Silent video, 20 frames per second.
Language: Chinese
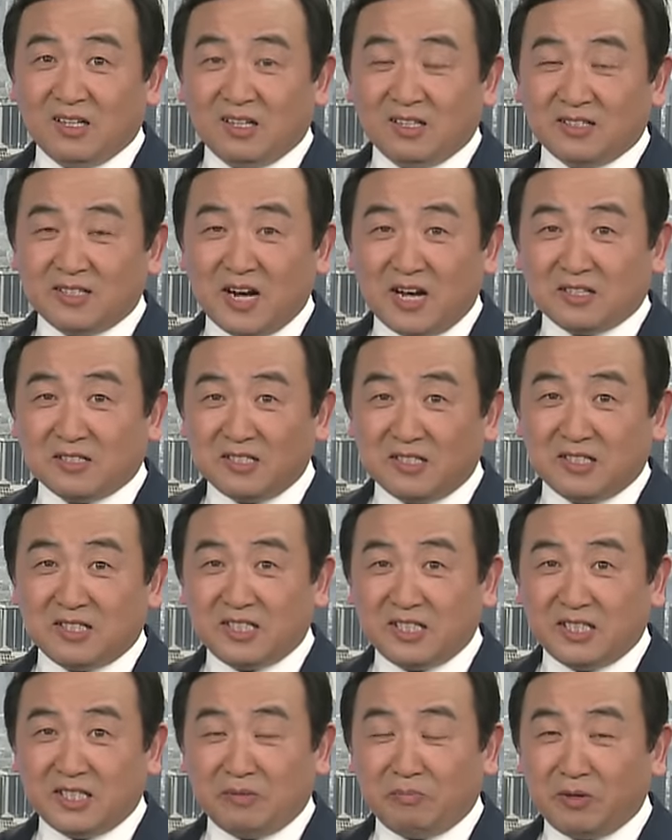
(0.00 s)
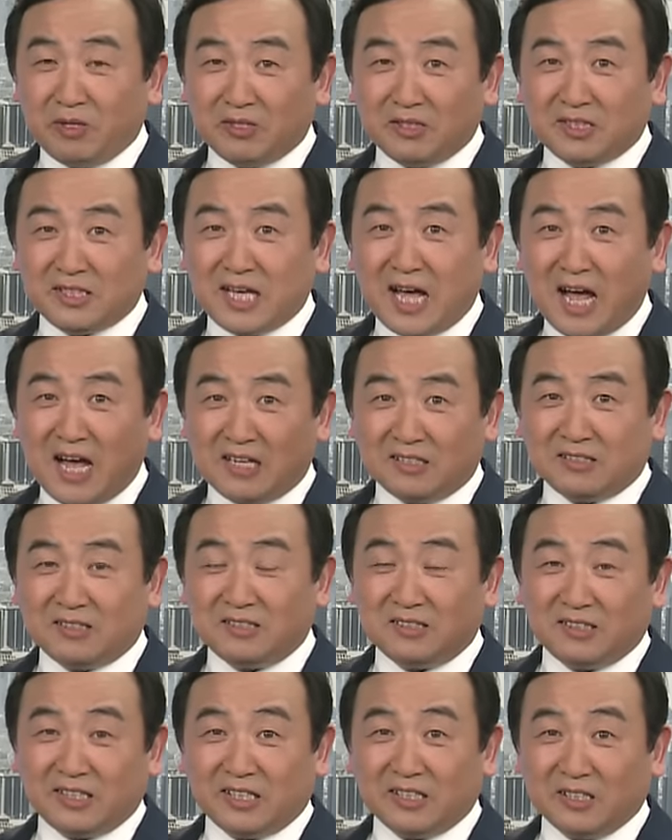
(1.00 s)
上至习近平，下
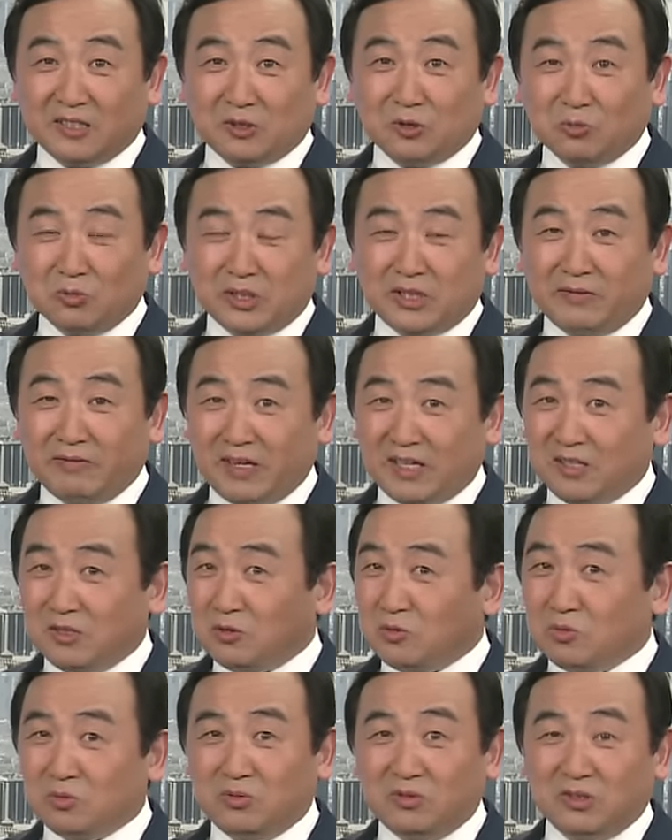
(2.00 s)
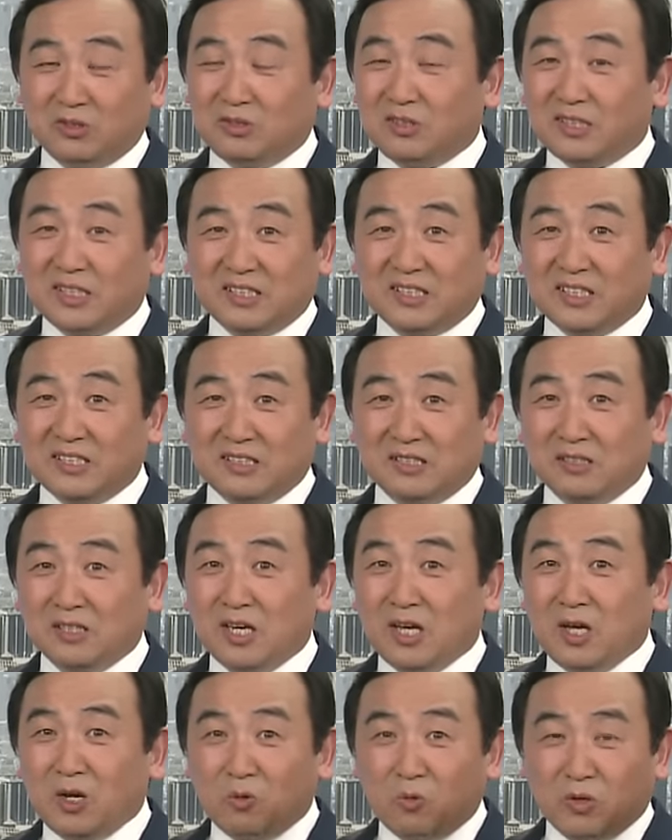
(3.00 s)
至这个中纪委的所这些人，
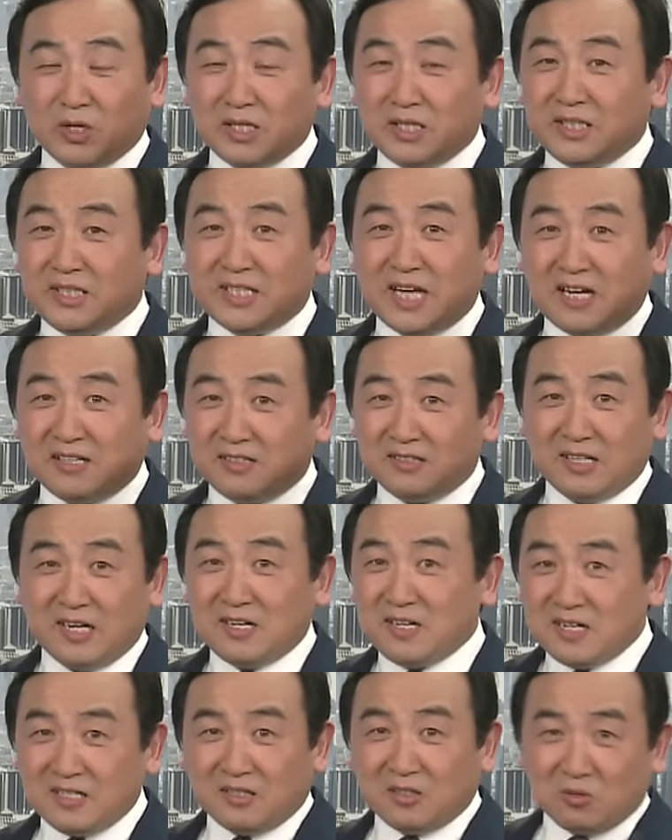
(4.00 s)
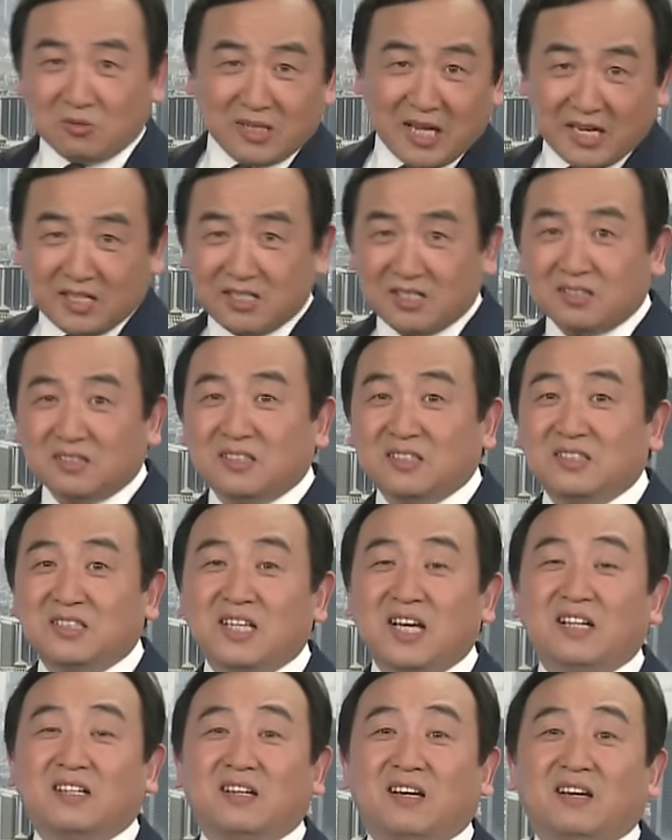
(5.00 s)
我跟你讲，人人都在生死
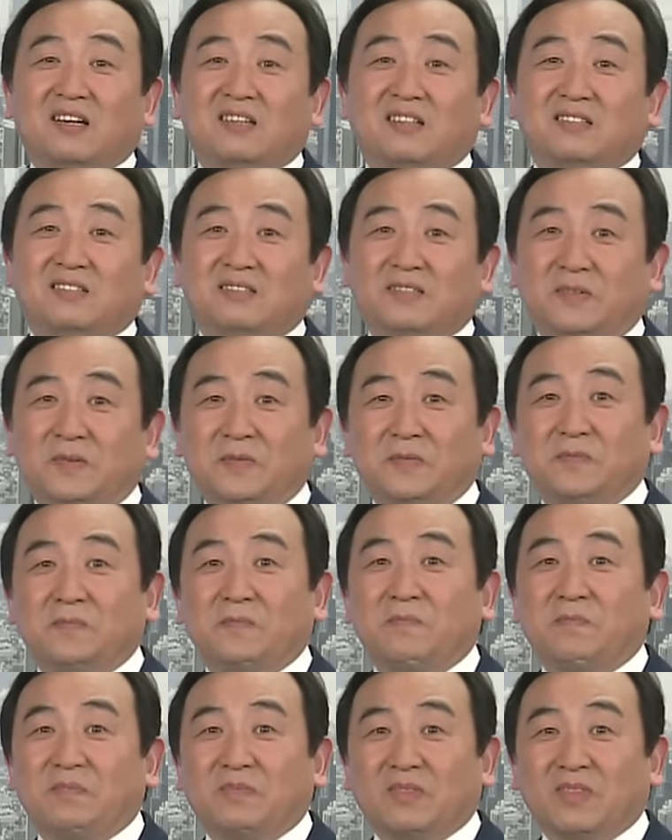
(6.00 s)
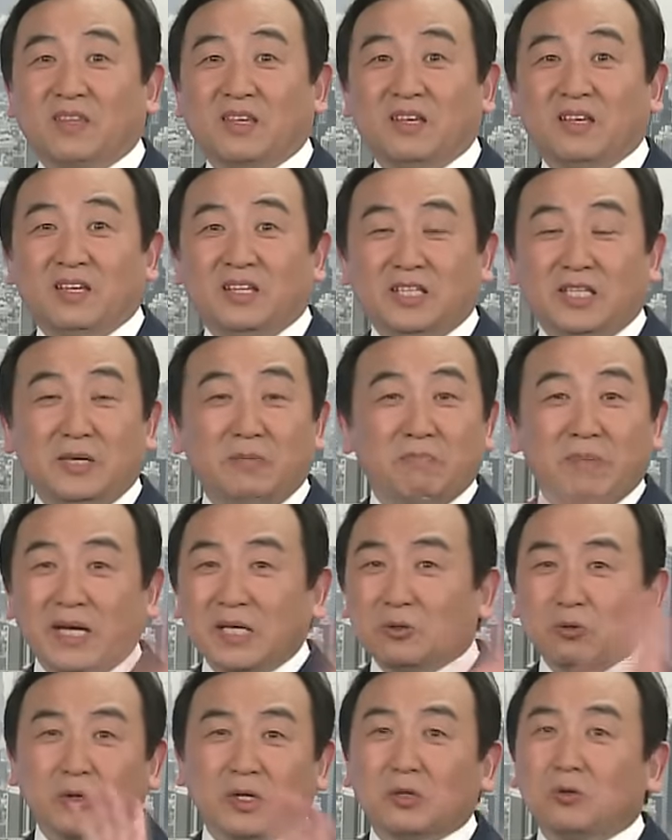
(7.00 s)
线上，你没
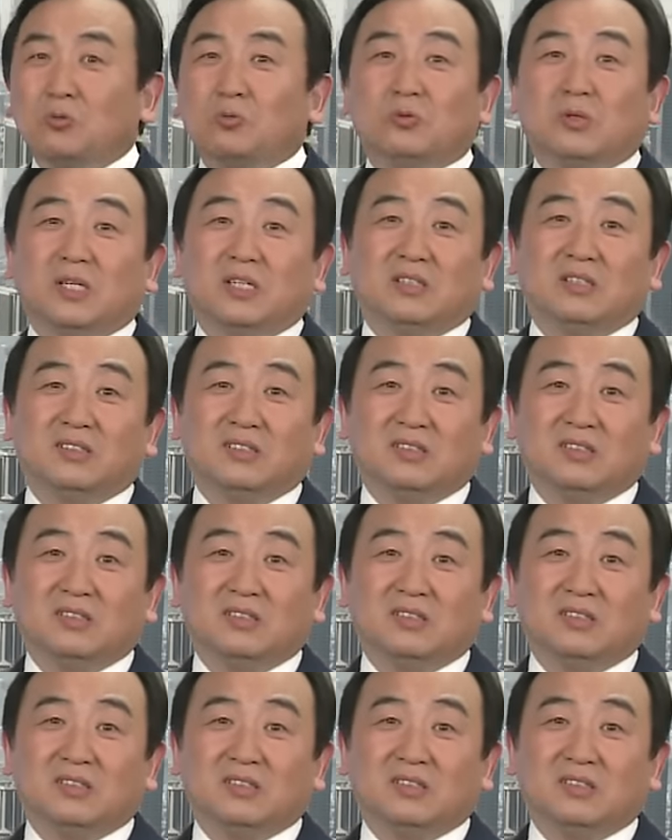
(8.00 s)
退路了，